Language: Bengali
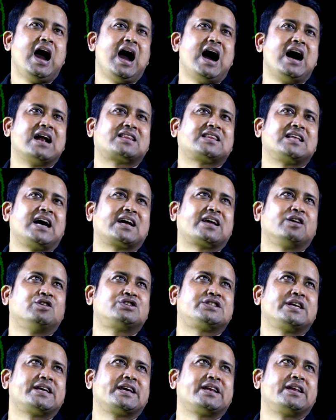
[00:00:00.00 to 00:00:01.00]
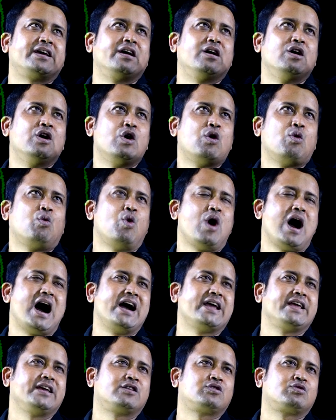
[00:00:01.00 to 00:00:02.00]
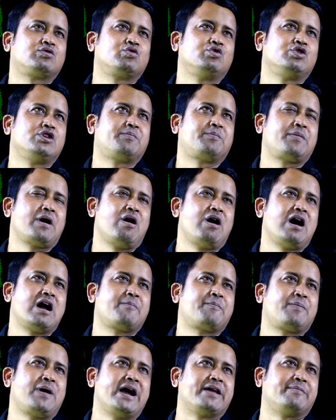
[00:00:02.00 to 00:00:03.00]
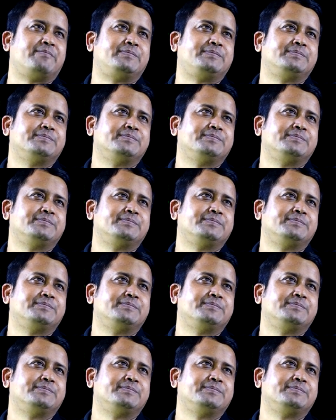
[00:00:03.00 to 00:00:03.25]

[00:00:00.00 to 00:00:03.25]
আর থাকে হচ্ছে এখানে ওয়াই টু দি পাওয়ার ফাইভ